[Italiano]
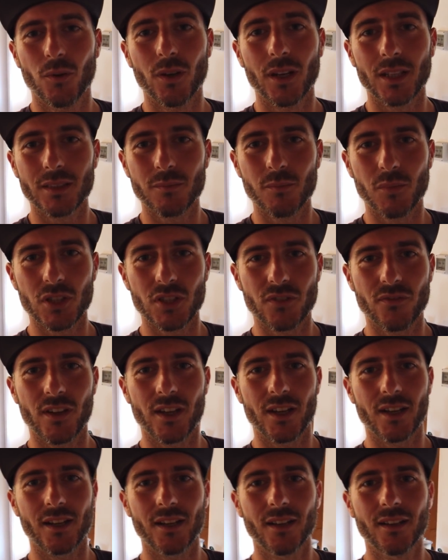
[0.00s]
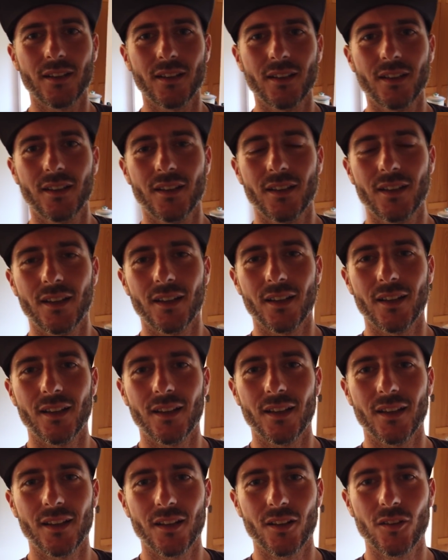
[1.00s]
quell'atmosfera
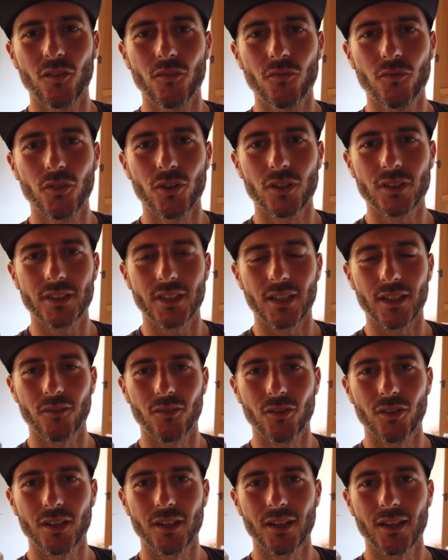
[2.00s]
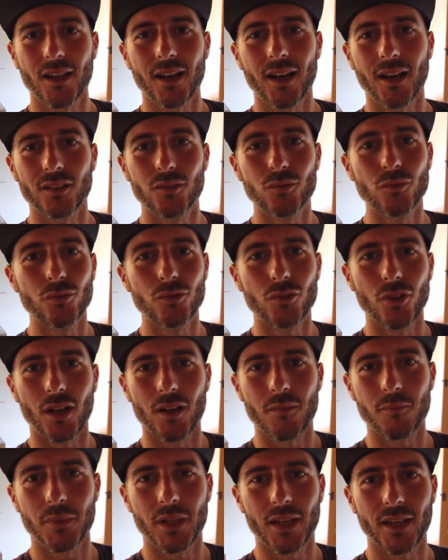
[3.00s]
eh, confortevole a
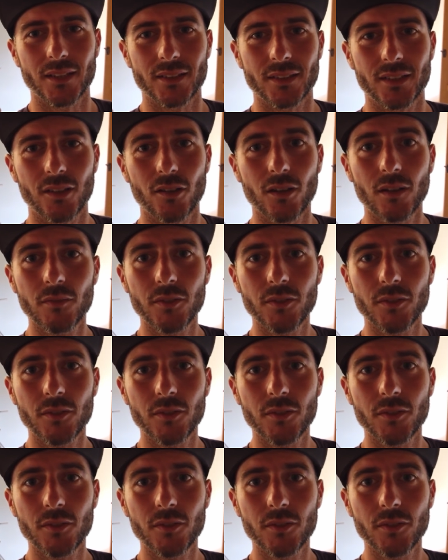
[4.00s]
tutto l'ambiente.